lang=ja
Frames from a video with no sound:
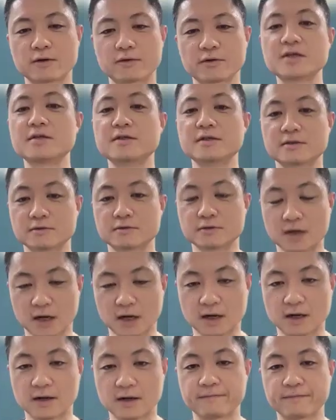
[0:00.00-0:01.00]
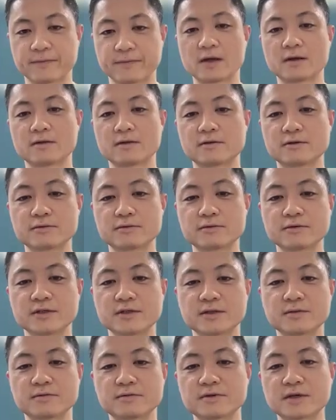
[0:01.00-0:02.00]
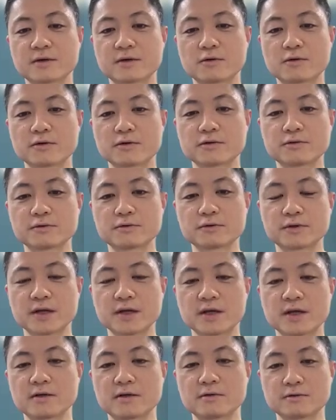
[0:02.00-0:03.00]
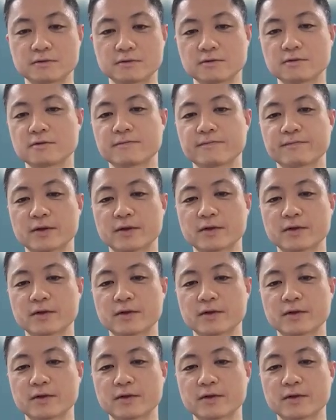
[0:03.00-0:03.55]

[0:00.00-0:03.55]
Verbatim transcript: の筋肉が、十分自分で呼吸をできる